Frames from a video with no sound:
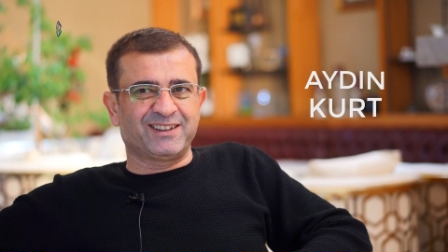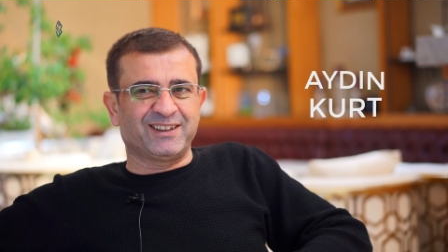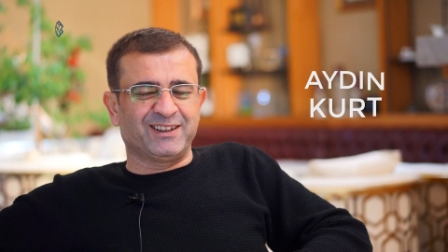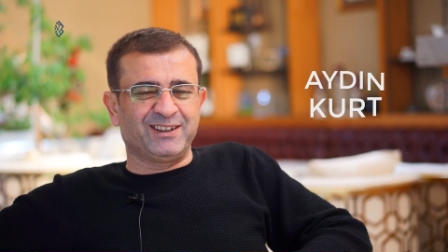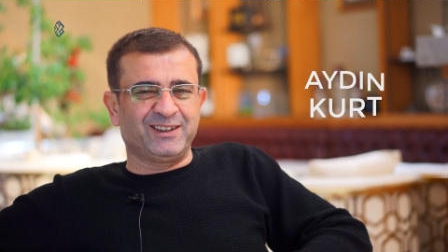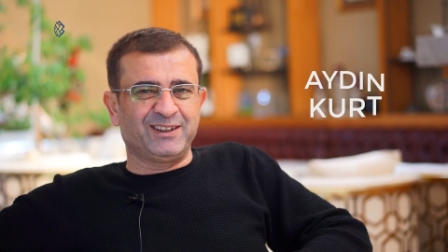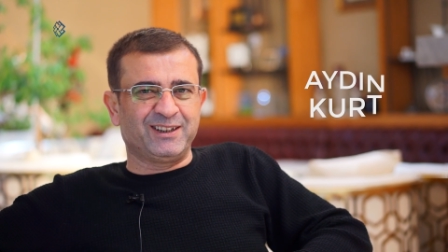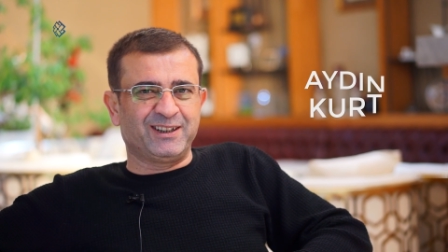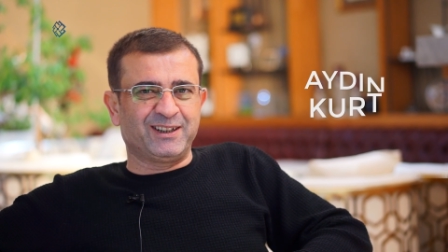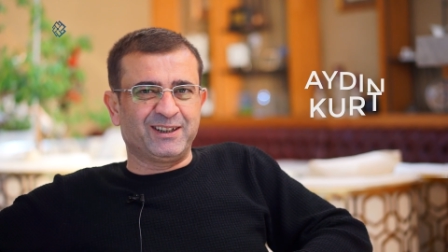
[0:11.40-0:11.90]

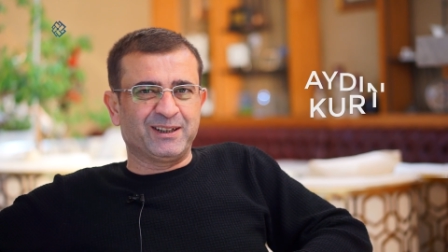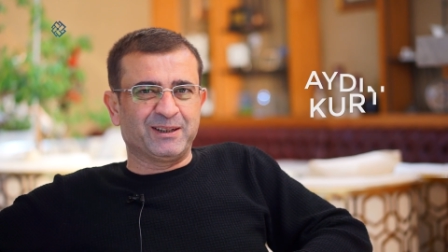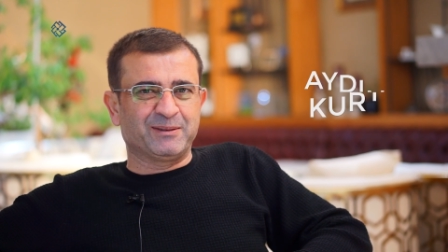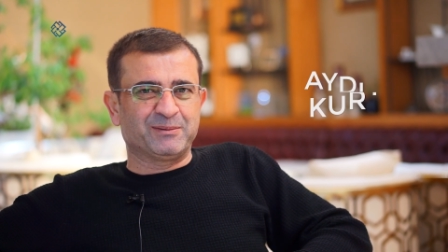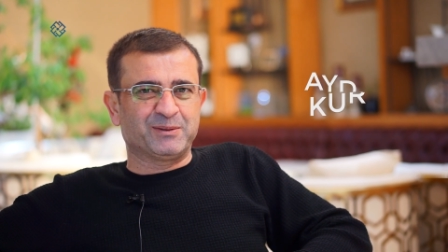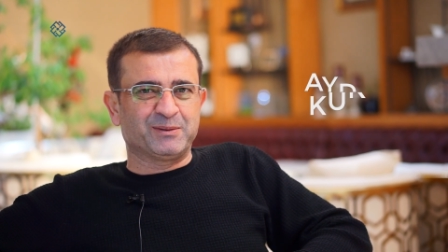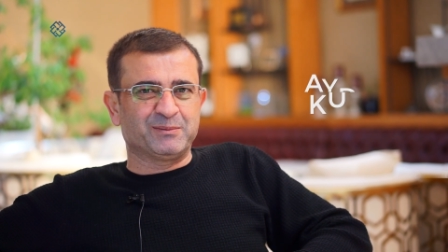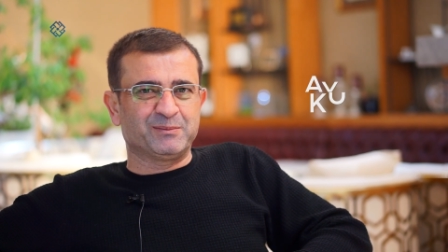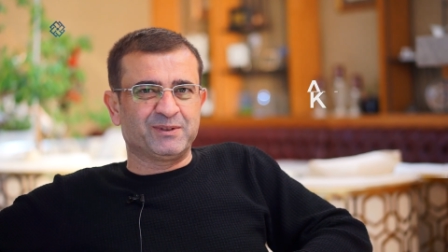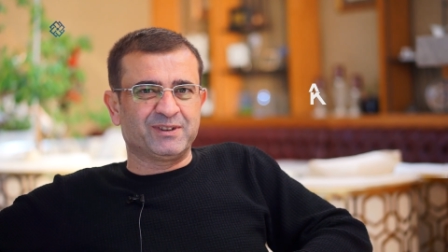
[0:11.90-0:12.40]
Tahliller
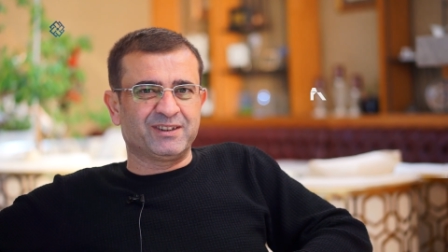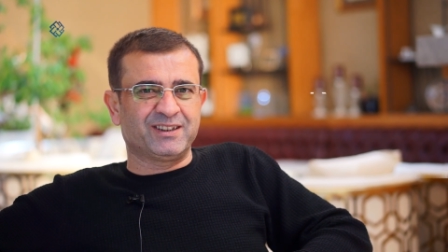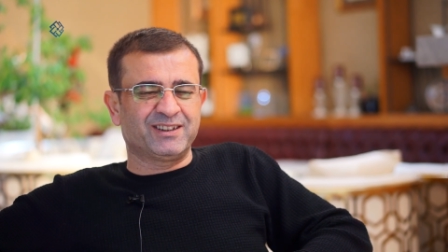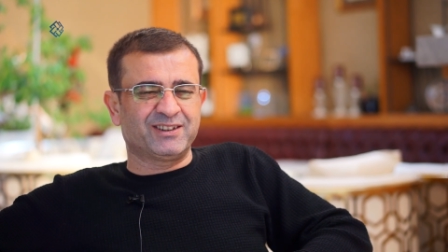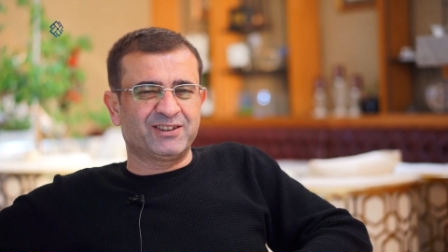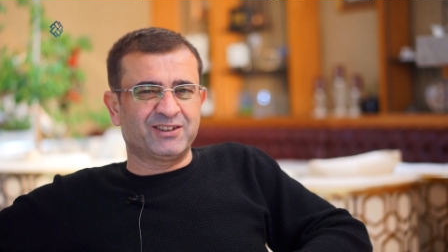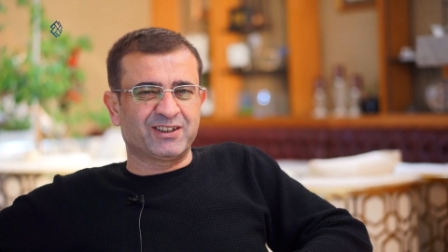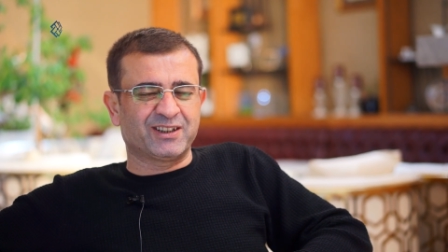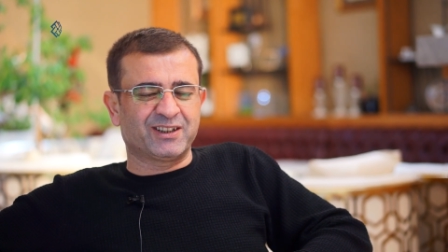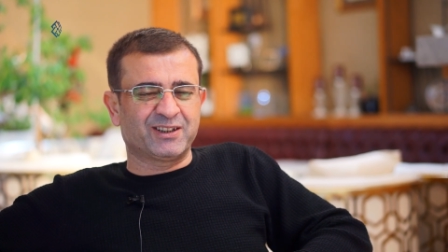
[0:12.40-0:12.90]
yaptığımızda
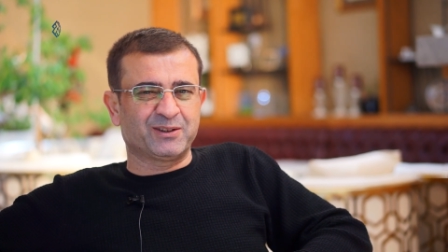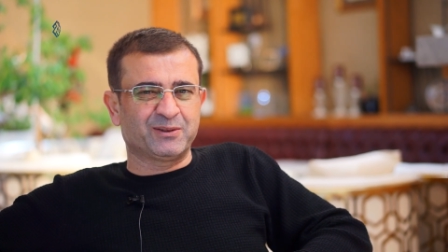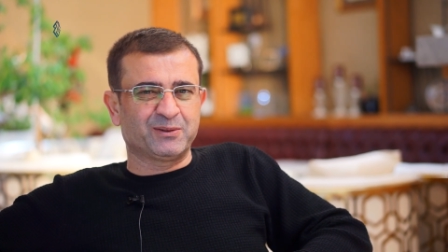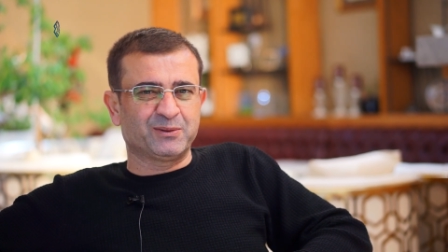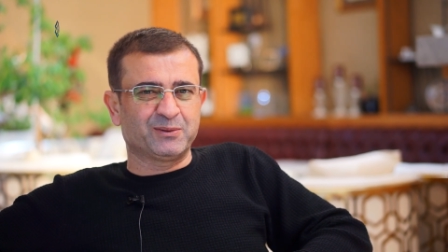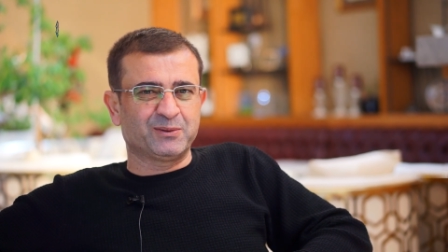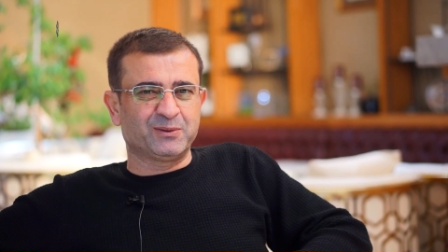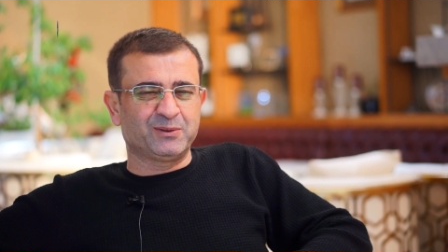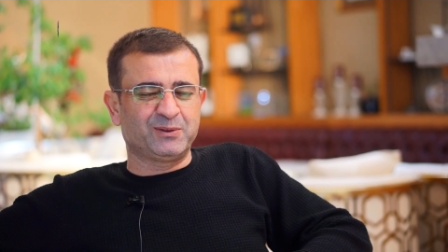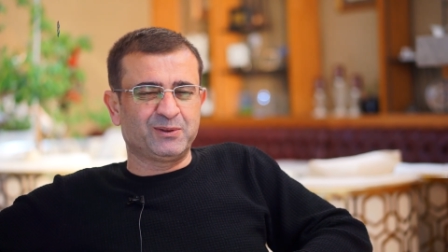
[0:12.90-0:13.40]
şeker
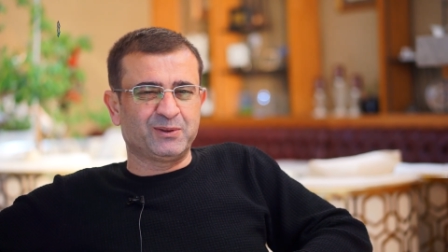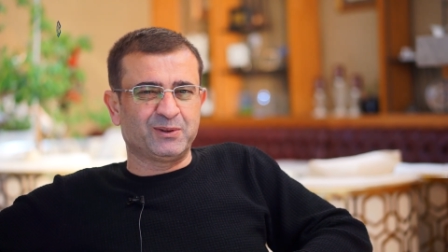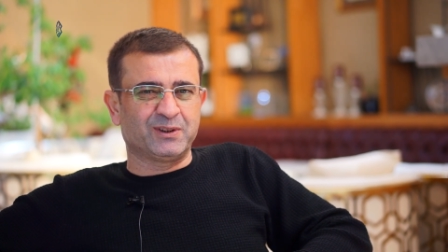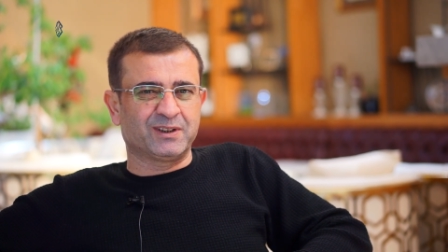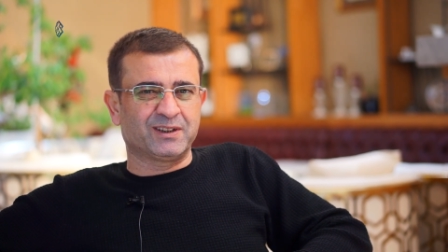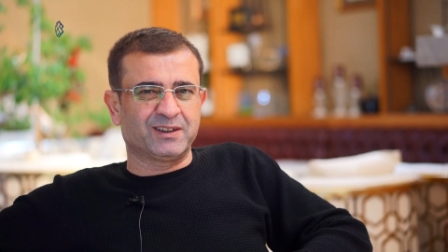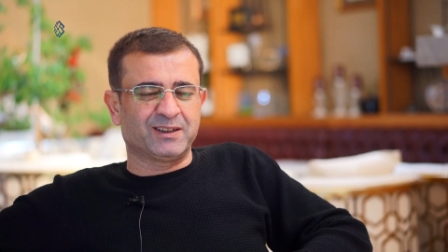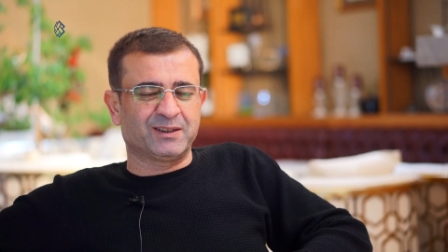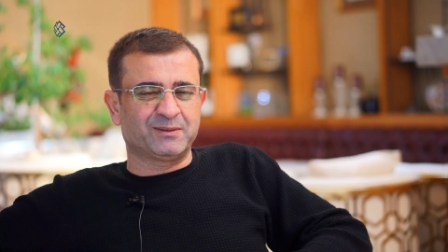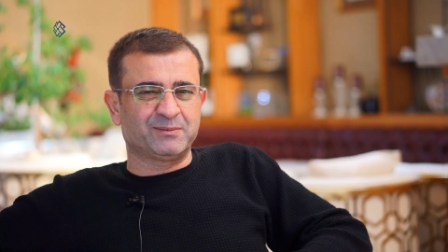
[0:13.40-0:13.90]
olduğunu
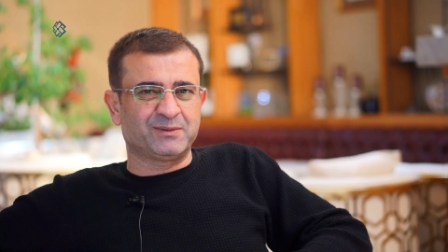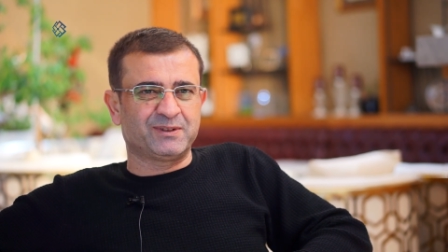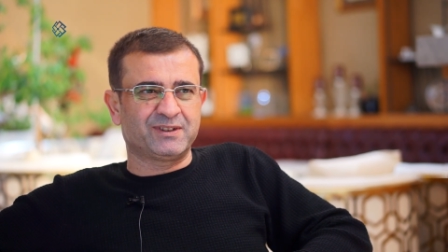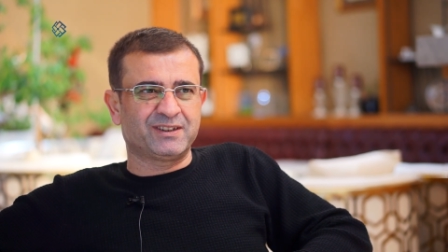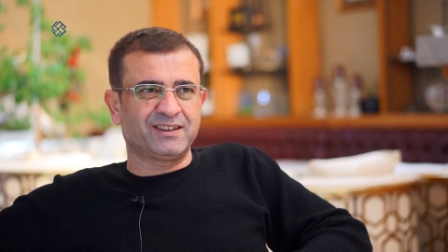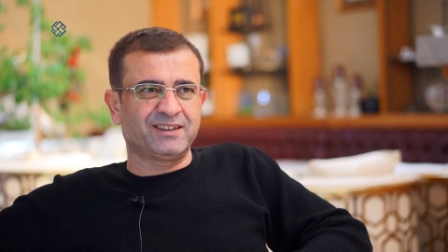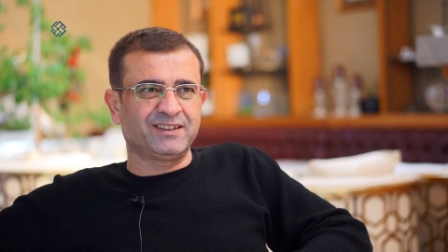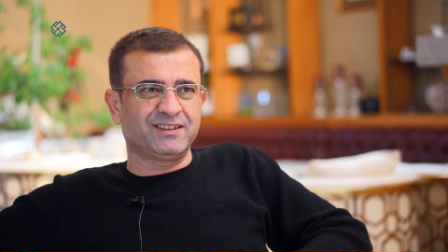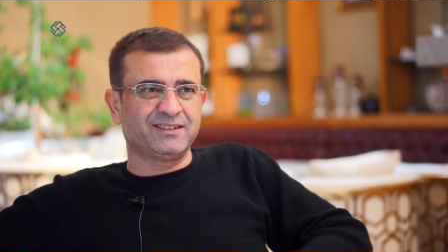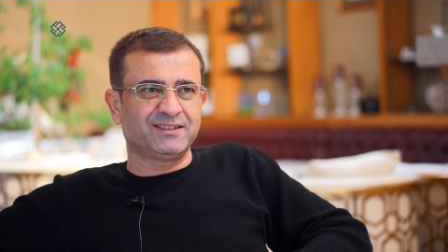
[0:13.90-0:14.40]
söylediler
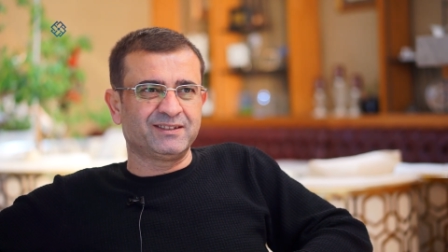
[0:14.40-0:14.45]
bizde.